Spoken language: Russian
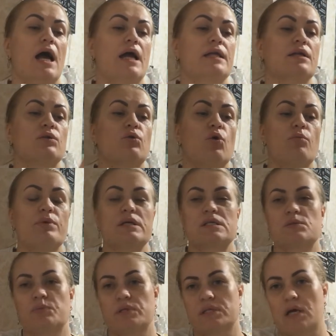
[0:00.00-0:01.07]
Этот
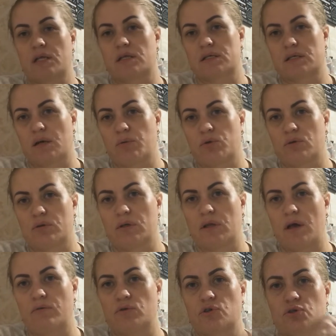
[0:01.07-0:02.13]
комплекс специально разработан для
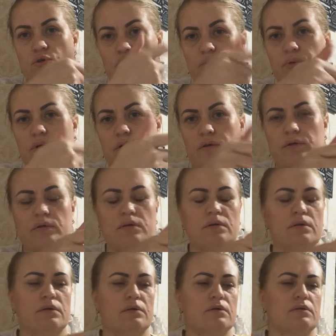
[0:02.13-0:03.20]
того, чтобы
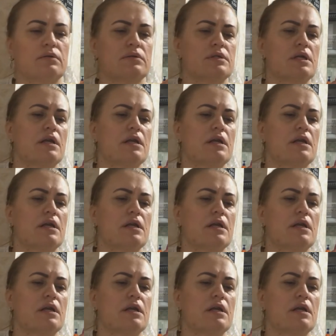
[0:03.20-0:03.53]
э,